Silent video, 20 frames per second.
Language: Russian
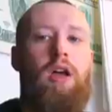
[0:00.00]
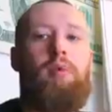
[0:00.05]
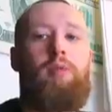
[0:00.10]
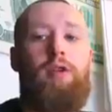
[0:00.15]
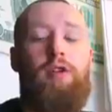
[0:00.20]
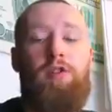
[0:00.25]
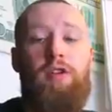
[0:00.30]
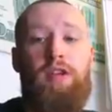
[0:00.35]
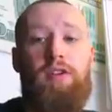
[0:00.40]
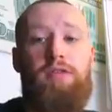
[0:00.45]

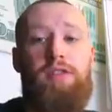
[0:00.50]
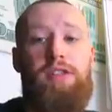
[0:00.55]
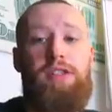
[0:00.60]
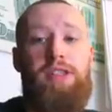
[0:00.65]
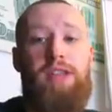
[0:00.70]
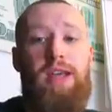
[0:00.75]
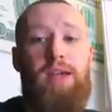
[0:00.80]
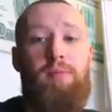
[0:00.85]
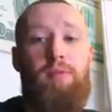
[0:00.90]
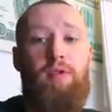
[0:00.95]
Привет
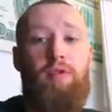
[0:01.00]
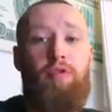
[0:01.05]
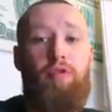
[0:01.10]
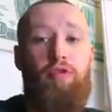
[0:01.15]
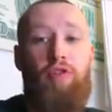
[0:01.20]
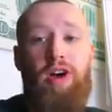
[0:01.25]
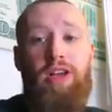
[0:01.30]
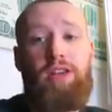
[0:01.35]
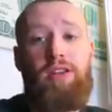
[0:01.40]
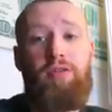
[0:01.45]
всем!
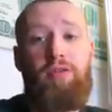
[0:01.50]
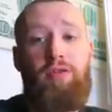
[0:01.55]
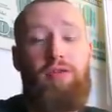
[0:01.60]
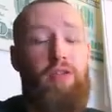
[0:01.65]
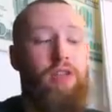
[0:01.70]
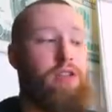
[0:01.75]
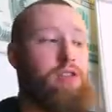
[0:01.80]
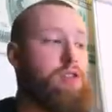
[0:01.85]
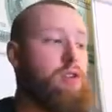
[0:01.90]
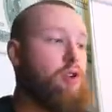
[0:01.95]
В этом
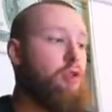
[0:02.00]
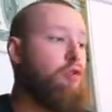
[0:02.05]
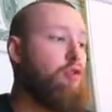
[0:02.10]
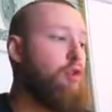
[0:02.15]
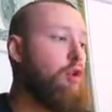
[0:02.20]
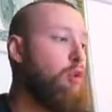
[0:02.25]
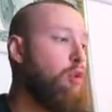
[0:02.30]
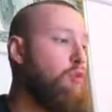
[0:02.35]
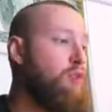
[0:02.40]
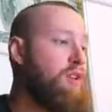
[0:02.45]
видео
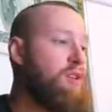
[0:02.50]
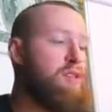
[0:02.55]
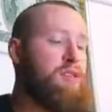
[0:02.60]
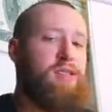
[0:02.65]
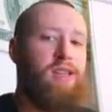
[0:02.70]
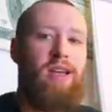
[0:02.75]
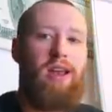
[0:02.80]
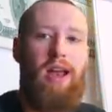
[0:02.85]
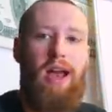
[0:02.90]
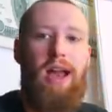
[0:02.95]
вы
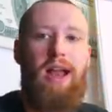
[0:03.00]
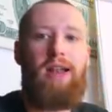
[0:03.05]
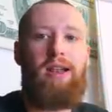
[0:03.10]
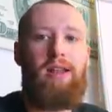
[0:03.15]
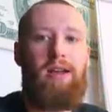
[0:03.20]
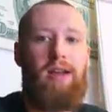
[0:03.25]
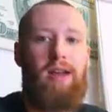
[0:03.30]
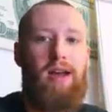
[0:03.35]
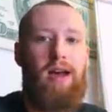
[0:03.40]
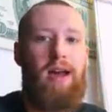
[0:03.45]
увидите
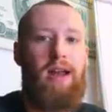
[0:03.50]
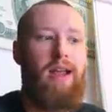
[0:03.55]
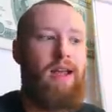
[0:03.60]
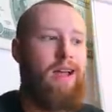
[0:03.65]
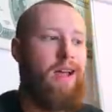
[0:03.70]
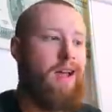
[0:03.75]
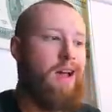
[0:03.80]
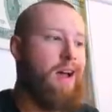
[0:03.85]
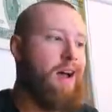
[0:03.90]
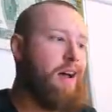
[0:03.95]
реальный граль.
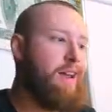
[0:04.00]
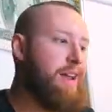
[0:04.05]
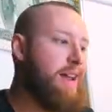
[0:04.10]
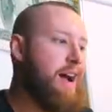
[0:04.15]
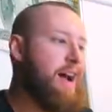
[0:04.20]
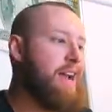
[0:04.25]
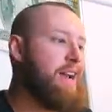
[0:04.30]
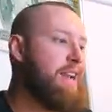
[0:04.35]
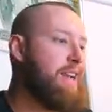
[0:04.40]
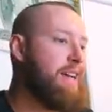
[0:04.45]

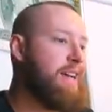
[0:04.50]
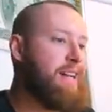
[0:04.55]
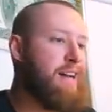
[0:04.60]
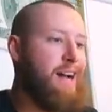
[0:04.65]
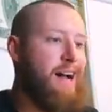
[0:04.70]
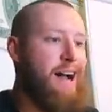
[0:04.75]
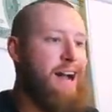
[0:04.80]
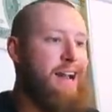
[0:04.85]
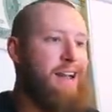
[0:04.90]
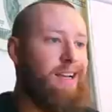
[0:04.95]
Реальный
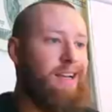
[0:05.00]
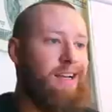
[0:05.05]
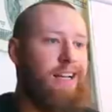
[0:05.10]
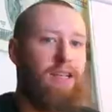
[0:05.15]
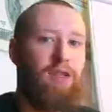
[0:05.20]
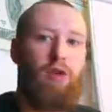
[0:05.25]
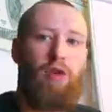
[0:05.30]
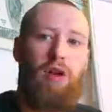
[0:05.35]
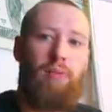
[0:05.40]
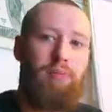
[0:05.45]
граль,
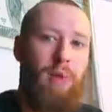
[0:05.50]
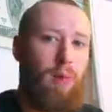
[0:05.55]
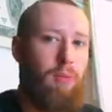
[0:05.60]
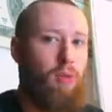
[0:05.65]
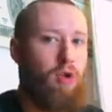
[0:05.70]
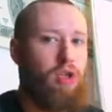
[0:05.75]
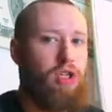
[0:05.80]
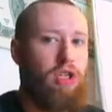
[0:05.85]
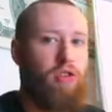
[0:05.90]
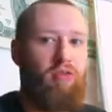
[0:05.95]
который
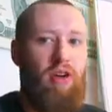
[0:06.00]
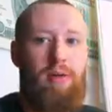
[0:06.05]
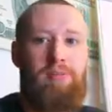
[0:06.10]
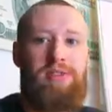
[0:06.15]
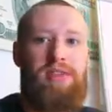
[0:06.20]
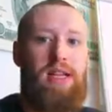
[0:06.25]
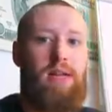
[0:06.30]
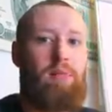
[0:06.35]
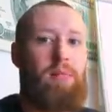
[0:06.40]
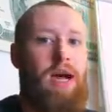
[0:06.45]
поможет вам
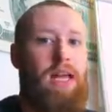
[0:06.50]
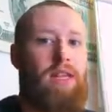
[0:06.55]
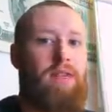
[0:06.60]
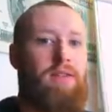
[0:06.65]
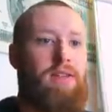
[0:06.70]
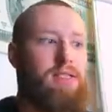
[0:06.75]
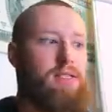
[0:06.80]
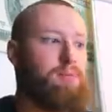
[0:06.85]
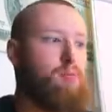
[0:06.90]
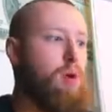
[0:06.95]

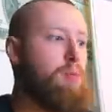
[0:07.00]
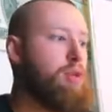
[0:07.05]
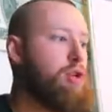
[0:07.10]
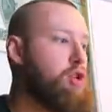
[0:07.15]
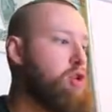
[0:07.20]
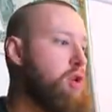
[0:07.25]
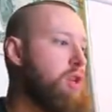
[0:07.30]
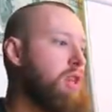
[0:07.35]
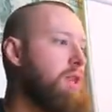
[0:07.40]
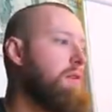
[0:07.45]
зарабатывать. С
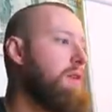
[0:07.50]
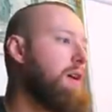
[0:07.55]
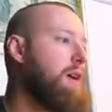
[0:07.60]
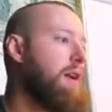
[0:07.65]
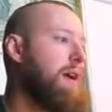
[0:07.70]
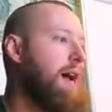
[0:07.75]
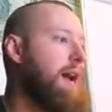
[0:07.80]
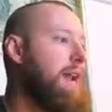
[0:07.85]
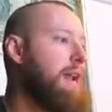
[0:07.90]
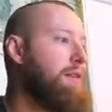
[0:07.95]
помощью этого
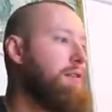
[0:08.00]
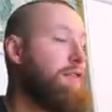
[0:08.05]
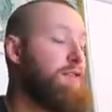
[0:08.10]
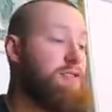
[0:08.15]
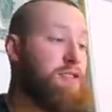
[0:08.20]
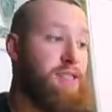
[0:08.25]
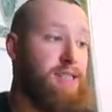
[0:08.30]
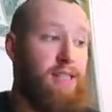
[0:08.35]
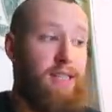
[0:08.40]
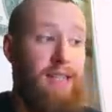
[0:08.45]
граля вы
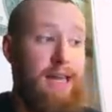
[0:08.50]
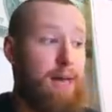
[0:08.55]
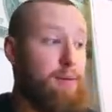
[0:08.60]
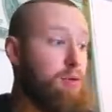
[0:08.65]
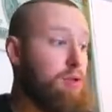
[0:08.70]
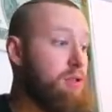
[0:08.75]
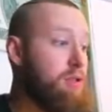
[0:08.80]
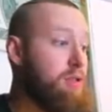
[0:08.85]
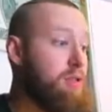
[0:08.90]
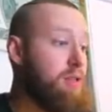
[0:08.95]
всегда
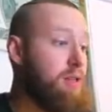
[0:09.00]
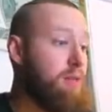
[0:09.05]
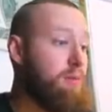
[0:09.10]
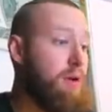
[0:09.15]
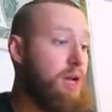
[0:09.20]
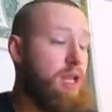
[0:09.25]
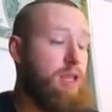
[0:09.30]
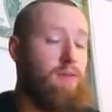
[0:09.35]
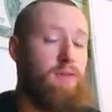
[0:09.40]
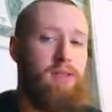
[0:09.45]
будете
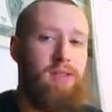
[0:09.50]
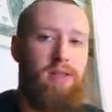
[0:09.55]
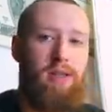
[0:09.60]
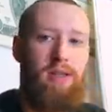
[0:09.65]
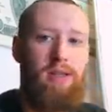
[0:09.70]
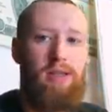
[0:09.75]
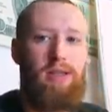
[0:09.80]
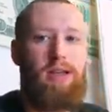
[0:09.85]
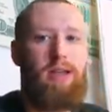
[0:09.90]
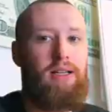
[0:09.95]
зарабатывать и
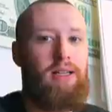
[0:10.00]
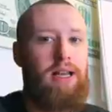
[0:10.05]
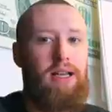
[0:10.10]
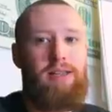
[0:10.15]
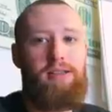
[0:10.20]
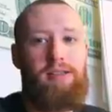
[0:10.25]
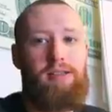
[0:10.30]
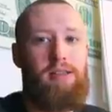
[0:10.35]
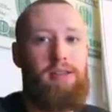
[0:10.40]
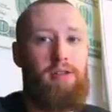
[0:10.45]
никогда
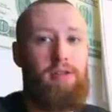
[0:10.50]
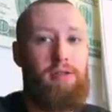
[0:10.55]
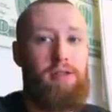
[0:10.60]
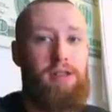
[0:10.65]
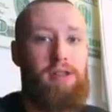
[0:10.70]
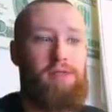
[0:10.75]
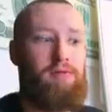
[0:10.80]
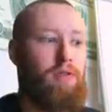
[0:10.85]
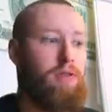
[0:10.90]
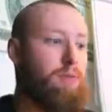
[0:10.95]
не
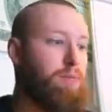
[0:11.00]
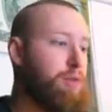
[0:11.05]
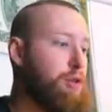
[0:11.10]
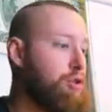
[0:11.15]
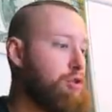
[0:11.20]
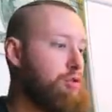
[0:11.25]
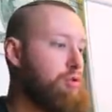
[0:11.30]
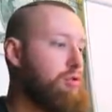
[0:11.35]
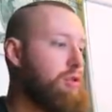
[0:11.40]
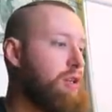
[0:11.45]
сольетесь. Вот без
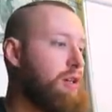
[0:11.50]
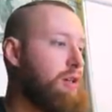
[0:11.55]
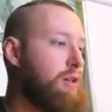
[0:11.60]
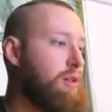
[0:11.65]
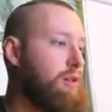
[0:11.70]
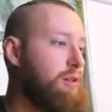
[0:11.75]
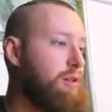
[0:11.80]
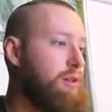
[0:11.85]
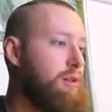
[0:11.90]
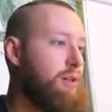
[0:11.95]
шуток,
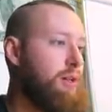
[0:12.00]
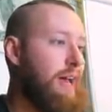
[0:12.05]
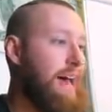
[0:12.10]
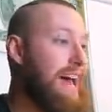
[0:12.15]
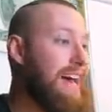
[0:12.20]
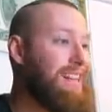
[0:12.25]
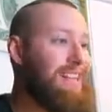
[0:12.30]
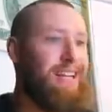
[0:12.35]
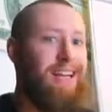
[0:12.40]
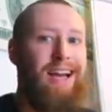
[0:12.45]

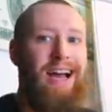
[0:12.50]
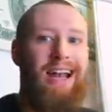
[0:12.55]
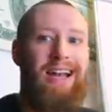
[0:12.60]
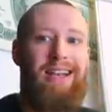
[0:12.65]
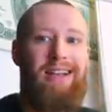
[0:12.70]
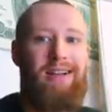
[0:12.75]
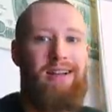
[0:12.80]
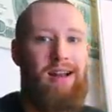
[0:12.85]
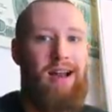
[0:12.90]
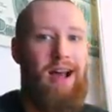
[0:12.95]
это
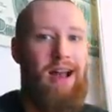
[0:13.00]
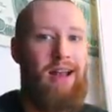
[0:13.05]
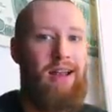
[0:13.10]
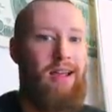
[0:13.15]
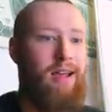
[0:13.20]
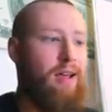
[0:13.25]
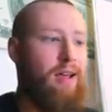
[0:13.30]
реальный граль.